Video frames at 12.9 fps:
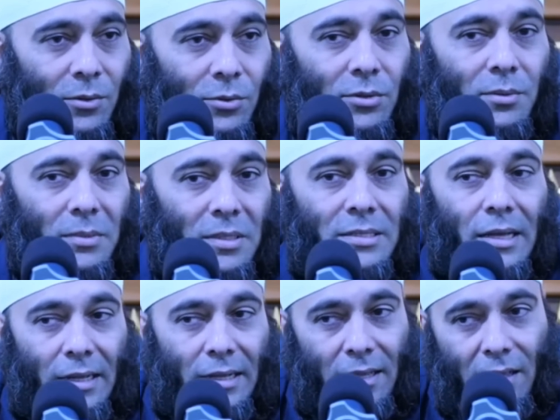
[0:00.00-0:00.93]
untuk
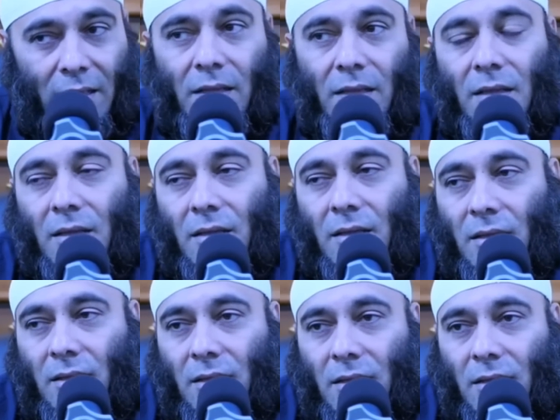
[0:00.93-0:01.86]
menjaga
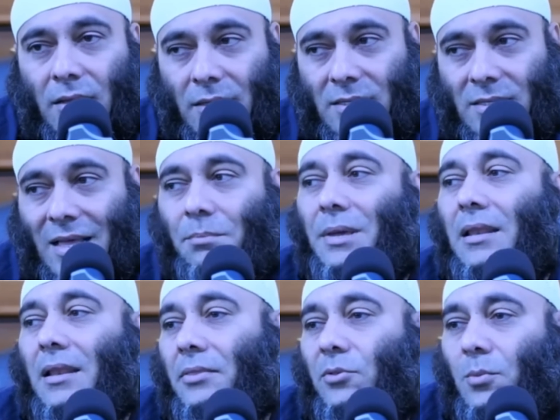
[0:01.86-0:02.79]

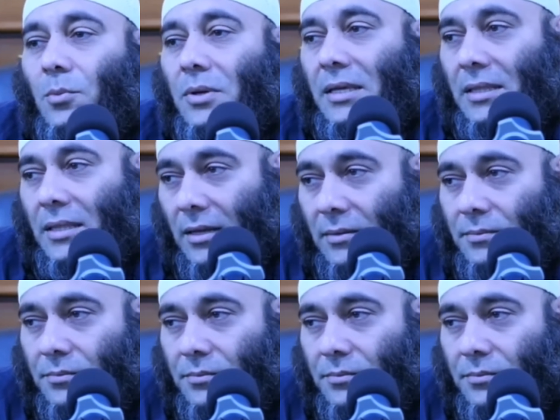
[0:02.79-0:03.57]
kestabilan tubuh kita.